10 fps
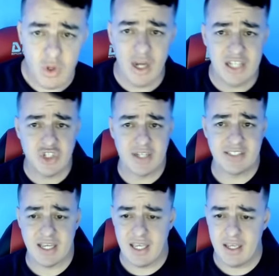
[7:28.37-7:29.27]
Olha só
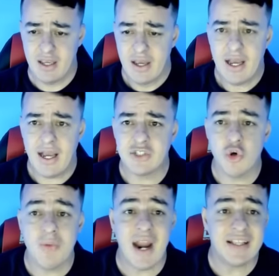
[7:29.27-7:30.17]
esse aqui, é
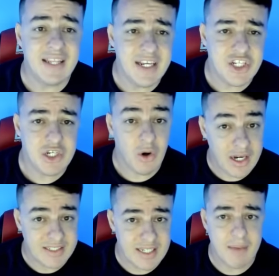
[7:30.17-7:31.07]
sobre artrite.
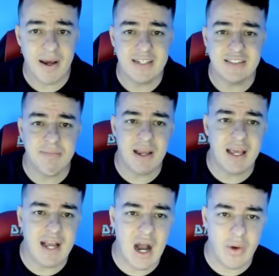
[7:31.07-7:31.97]
Olha, esse aqui parece ser bem
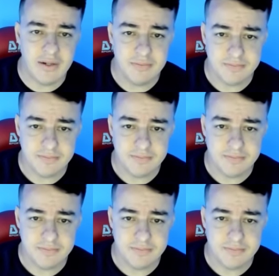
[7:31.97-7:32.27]
legal, hein?